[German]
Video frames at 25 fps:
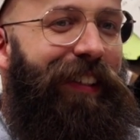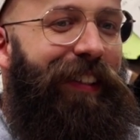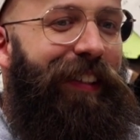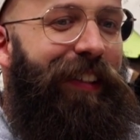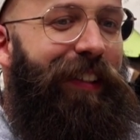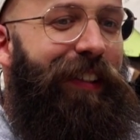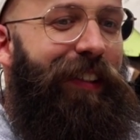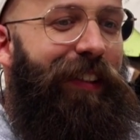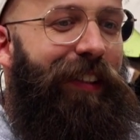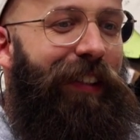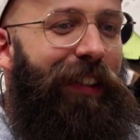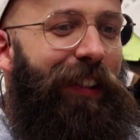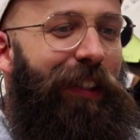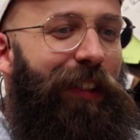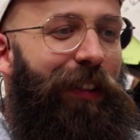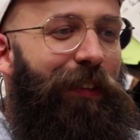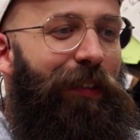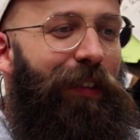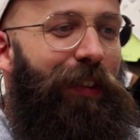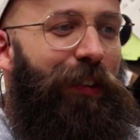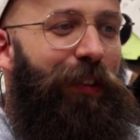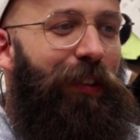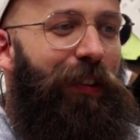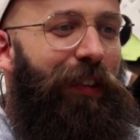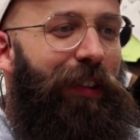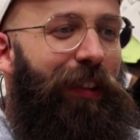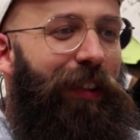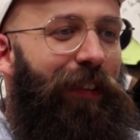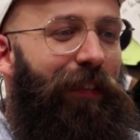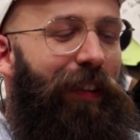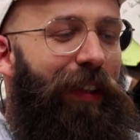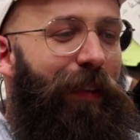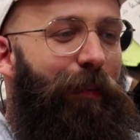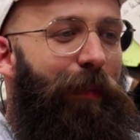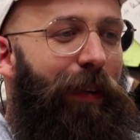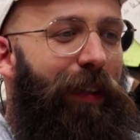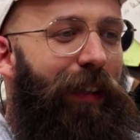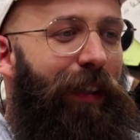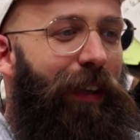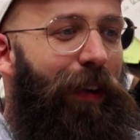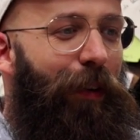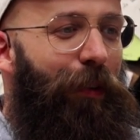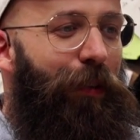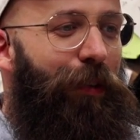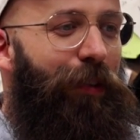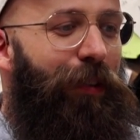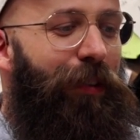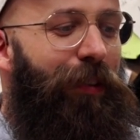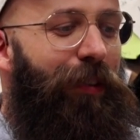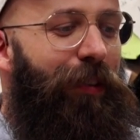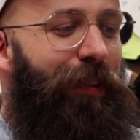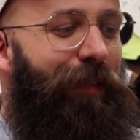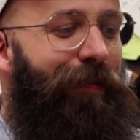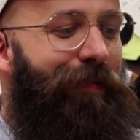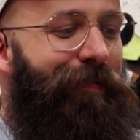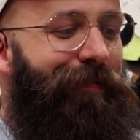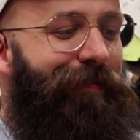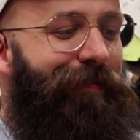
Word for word: Das, das war schon irgendwie immer ein Rausch.